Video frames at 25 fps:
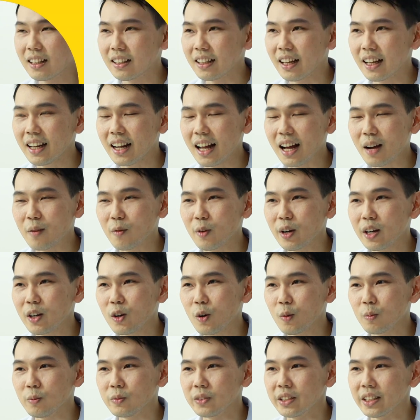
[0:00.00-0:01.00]
ถ้าถามว่า
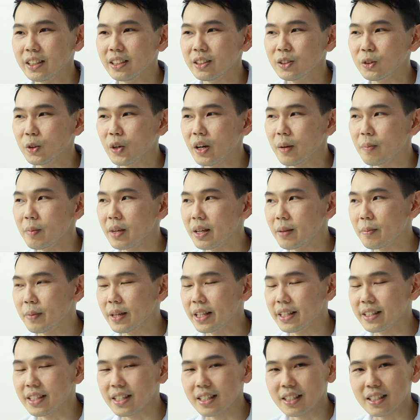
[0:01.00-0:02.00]
กบสีสวยมี
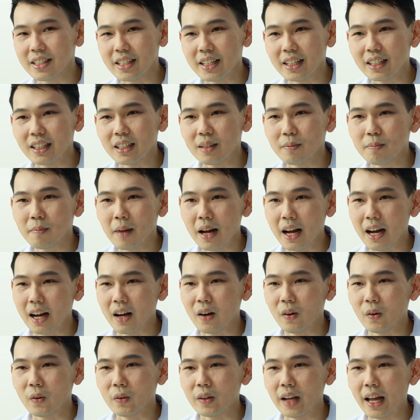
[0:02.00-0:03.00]
พิษจริงๆหรือเปล่า
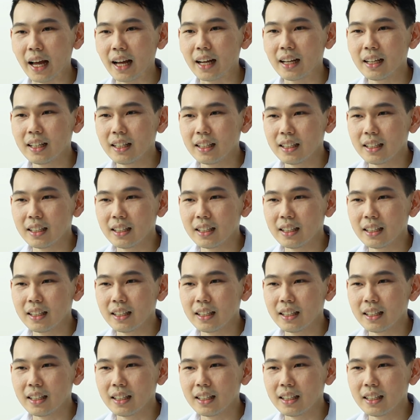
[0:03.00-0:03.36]
นะ